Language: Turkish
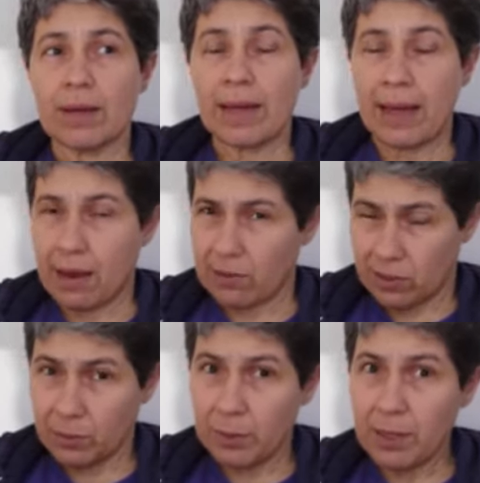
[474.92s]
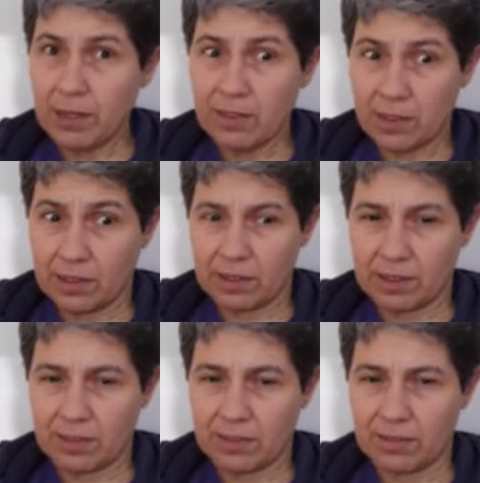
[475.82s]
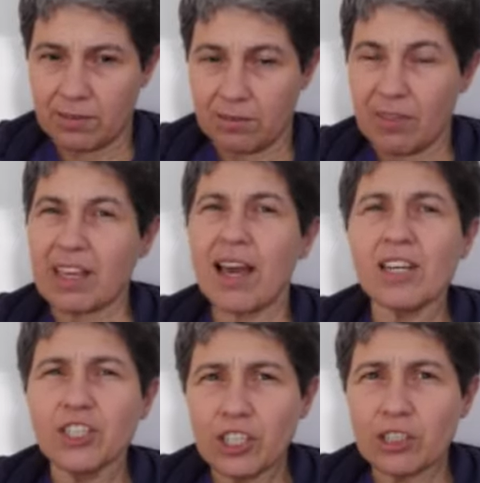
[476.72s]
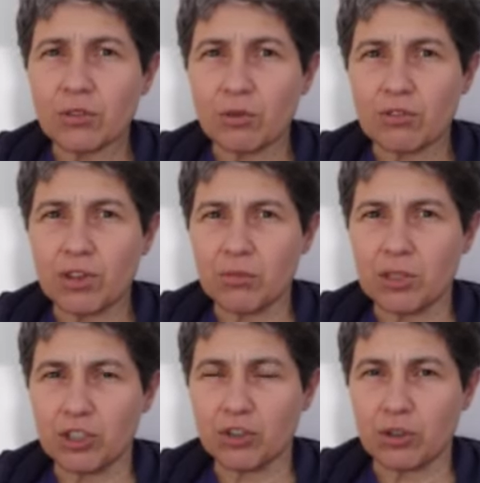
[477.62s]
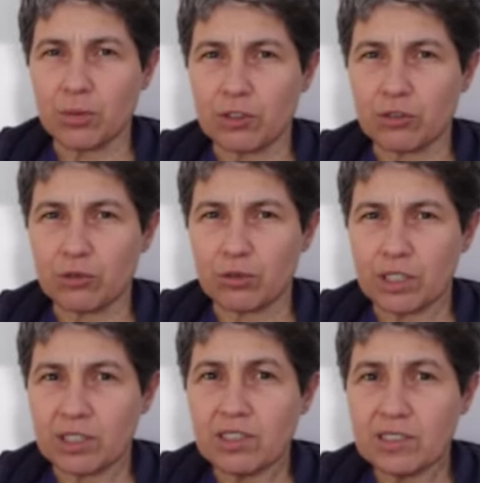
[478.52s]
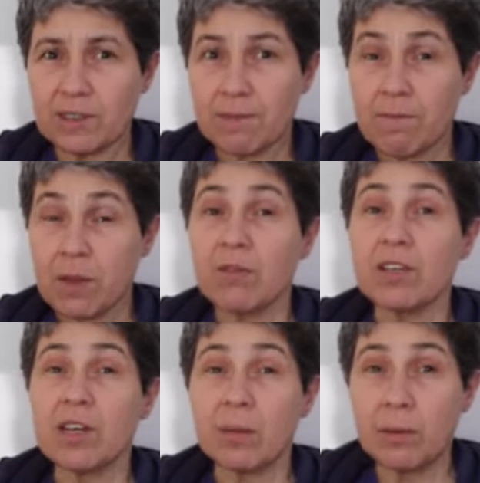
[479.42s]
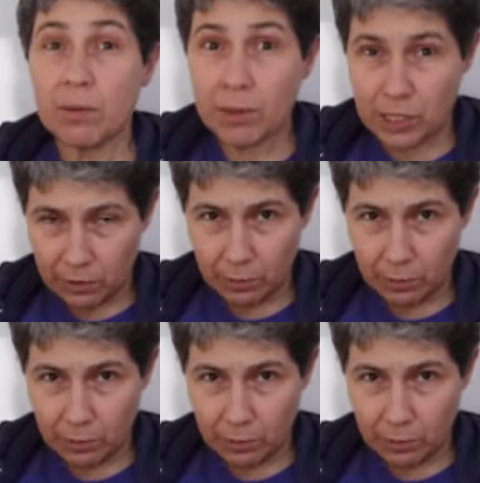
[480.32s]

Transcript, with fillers: eğer samimiyseniz ve gerçekten 91. olmak istiyorsanız ve samimi bir cevap